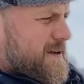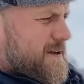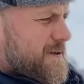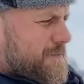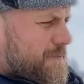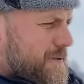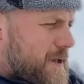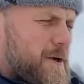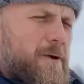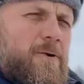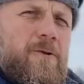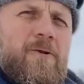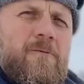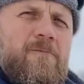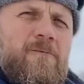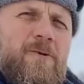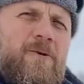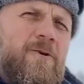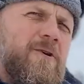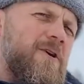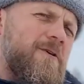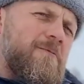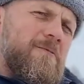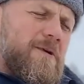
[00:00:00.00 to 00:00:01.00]
Народу
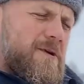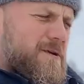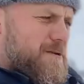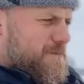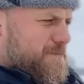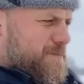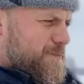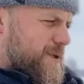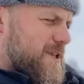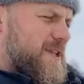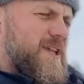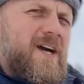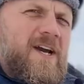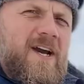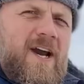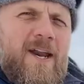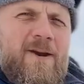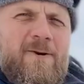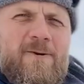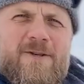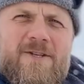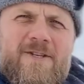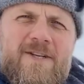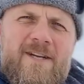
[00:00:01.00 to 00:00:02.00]
много, мы, пила
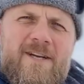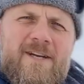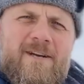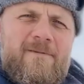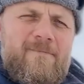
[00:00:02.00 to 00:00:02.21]
хорошая,